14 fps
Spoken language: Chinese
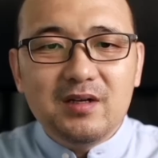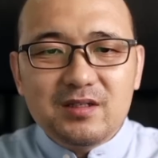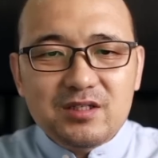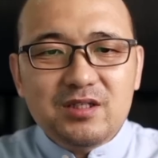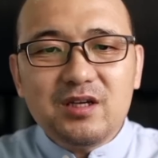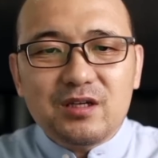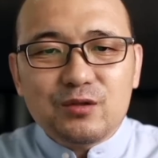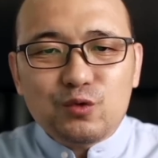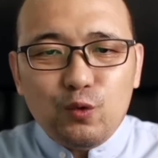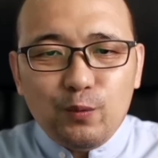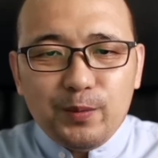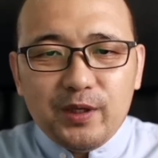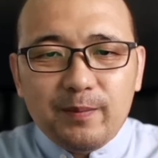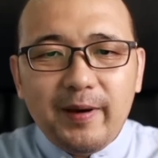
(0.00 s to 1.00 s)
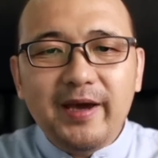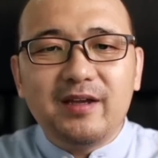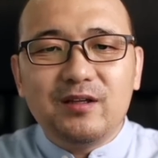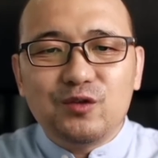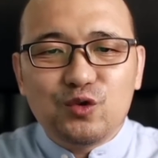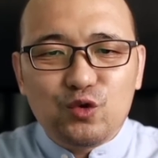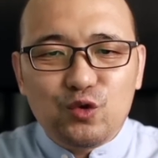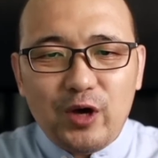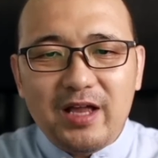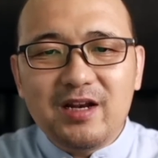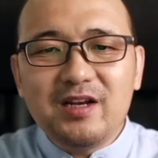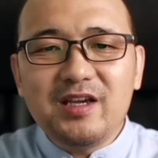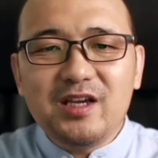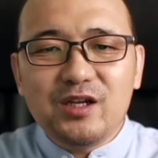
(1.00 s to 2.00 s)
4，促匹配，全
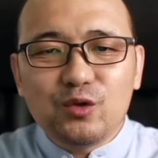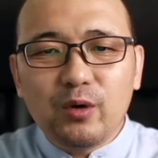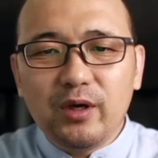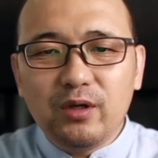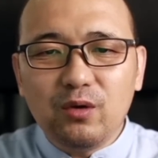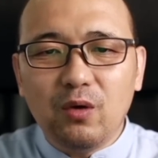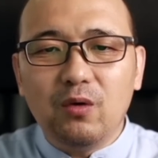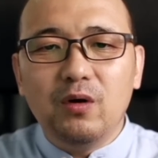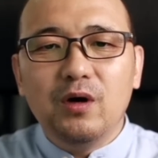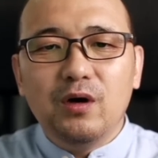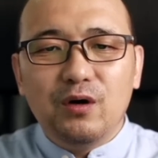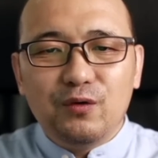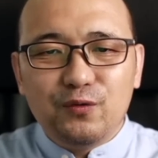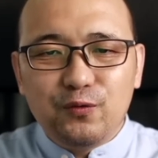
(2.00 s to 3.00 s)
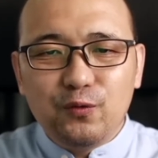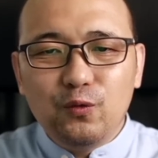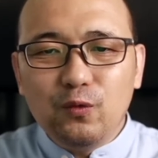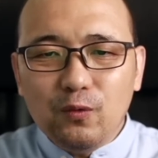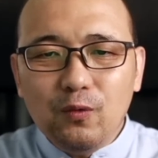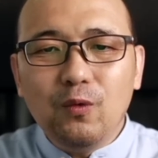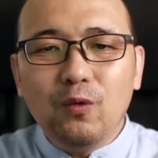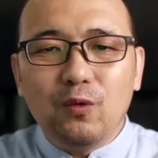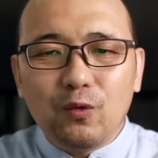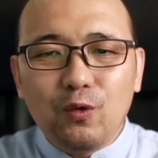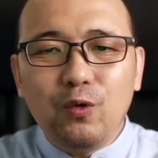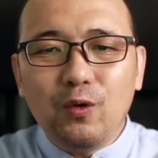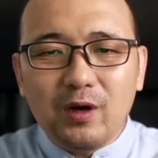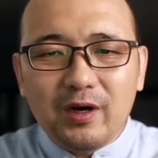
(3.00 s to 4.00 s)
力推动 服务
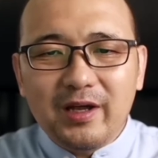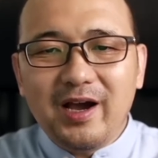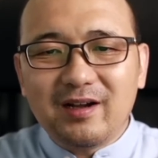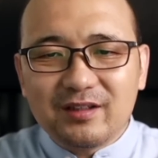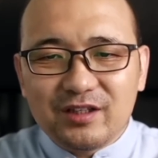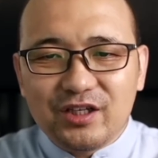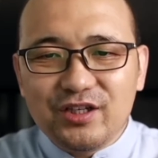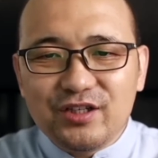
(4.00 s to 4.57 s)
扩量提